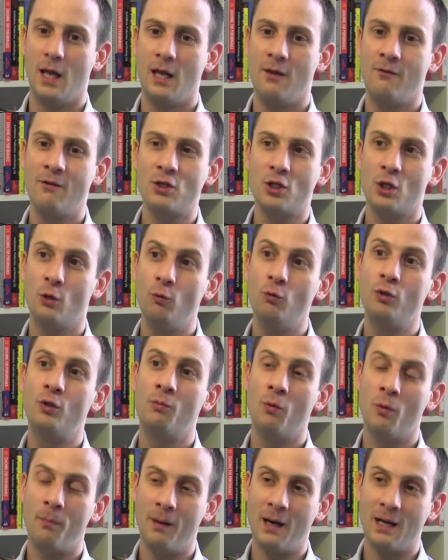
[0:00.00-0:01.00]
Invece
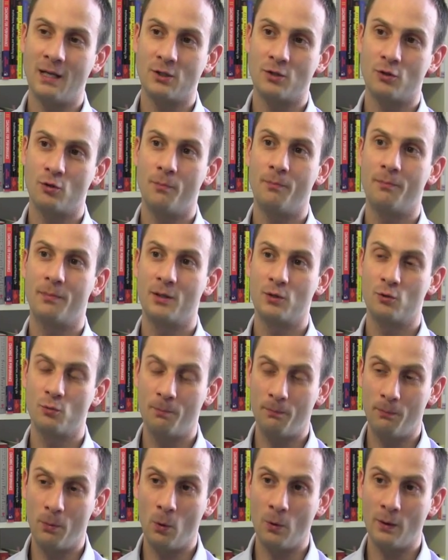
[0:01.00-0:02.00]
l'ultimo passo
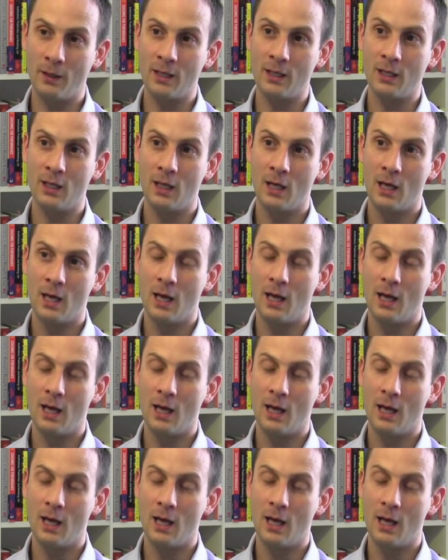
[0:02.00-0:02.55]
presuppone